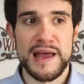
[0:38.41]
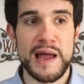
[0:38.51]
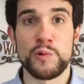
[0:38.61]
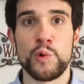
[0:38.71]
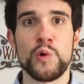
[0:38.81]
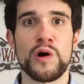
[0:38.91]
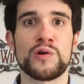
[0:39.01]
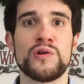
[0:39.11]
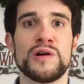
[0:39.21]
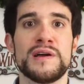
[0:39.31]
è un
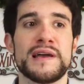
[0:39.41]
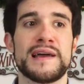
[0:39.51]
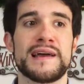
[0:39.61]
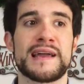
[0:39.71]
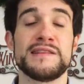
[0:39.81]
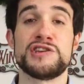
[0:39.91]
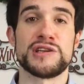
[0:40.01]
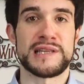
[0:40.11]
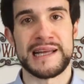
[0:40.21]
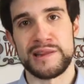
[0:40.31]
luogo eh, che
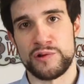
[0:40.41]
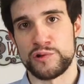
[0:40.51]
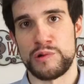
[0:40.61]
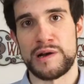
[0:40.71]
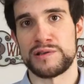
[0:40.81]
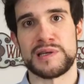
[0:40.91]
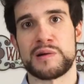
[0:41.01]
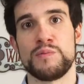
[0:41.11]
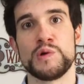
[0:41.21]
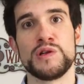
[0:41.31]
dice tanto sulla nostra
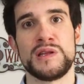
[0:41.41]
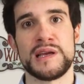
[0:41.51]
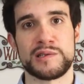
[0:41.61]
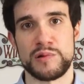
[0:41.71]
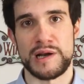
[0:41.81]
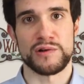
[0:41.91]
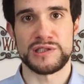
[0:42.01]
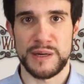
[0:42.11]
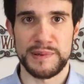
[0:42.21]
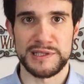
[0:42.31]
community e sulla
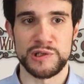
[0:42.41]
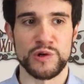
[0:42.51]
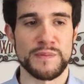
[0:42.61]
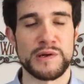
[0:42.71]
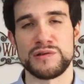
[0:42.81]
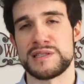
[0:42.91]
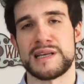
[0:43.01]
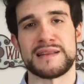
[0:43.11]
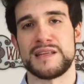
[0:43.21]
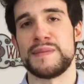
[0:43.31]
nostra passione, pieno di
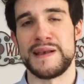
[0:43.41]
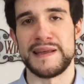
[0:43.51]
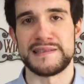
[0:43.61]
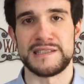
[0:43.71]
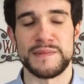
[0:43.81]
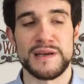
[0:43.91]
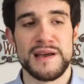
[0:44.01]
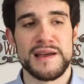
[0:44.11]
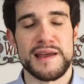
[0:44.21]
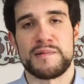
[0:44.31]
scatti bellissimi
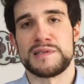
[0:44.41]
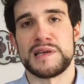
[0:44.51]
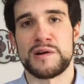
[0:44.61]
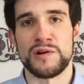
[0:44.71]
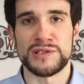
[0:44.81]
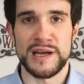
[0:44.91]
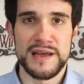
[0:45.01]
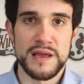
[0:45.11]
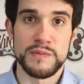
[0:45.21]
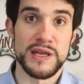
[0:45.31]
e questa cosa
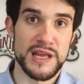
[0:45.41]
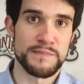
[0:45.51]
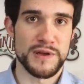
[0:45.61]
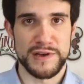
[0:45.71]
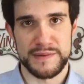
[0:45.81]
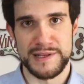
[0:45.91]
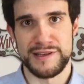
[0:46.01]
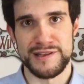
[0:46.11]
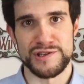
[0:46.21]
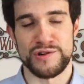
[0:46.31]
mi riempie
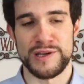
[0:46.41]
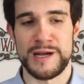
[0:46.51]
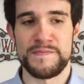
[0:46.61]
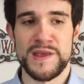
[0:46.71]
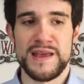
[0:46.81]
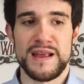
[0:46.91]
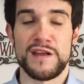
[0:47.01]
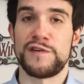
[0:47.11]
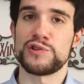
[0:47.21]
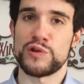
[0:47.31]
veramente di gioia.
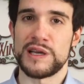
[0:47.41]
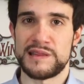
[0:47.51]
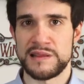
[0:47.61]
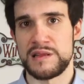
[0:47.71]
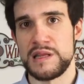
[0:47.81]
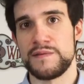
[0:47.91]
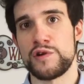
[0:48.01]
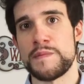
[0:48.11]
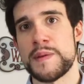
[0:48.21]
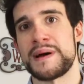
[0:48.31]
Le foto che tanti di
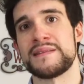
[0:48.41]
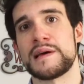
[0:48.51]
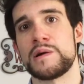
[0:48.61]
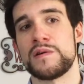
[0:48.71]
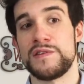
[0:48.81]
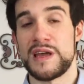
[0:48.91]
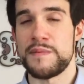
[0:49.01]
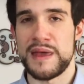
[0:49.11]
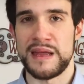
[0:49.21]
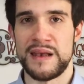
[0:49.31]
voi mi mandano via
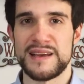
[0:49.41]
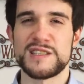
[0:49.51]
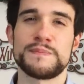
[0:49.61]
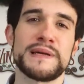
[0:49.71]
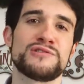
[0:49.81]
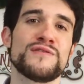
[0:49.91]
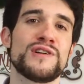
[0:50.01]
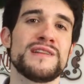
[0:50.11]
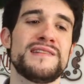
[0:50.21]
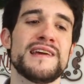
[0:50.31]
email spesso e
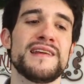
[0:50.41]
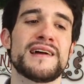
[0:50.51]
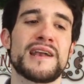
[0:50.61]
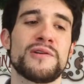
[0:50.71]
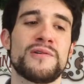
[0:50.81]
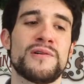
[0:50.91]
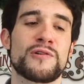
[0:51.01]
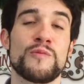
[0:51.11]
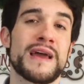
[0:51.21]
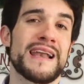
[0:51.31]
volentieri
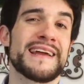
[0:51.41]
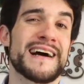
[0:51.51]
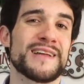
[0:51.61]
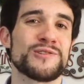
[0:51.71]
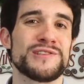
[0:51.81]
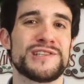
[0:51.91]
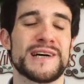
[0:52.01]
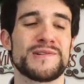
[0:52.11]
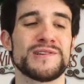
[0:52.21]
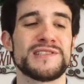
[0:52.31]
hanno come allegato,
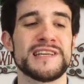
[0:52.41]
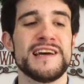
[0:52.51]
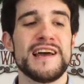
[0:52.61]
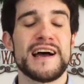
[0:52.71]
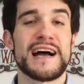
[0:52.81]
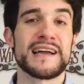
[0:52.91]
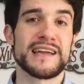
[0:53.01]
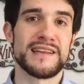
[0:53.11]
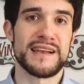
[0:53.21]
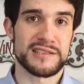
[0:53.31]
diciamo così,
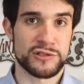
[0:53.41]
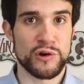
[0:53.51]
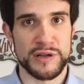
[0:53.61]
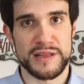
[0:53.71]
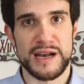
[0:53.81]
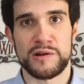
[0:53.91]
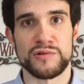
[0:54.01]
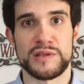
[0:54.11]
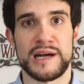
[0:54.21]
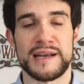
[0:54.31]
anche delle storie da
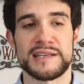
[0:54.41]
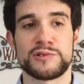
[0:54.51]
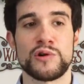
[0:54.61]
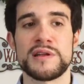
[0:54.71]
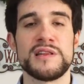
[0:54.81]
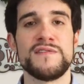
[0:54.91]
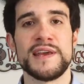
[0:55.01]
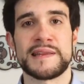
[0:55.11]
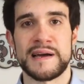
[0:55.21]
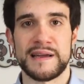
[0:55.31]
raccontare, storie di
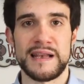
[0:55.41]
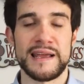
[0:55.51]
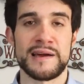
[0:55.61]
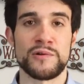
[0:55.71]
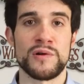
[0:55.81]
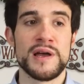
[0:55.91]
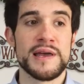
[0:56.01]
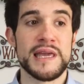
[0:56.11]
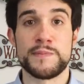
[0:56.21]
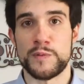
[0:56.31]
vita che legano
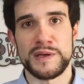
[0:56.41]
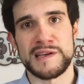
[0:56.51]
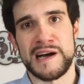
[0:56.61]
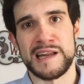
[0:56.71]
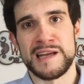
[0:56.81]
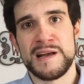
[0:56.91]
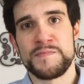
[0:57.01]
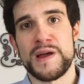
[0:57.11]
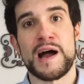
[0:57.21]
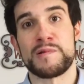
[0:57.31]
i proprietari
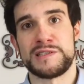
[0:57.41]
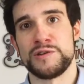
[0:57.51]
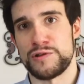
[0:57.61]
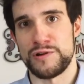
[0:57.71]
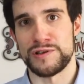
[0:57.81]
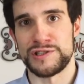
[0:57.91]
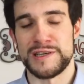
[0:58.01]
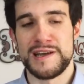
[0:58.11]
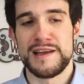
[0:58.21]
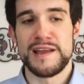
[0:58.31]
a questi orologi.
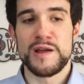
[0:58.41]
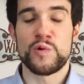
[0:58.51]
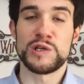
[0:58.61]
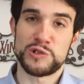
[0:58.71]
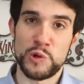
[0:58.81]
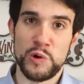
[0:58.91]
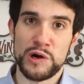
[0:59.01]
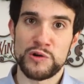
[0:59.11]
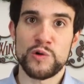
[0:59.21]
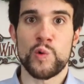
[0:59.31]
Questo
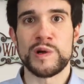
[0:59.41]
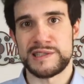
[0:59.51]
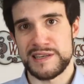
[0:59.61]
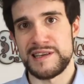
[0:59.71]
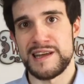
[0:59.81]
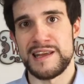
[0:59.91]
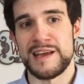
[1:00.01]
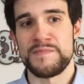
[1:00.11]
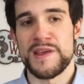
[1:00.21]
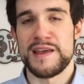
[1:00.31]
luogo, questa
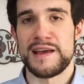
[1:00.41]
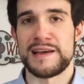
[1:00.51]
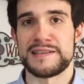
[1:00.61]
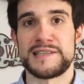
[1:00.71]
serie eh,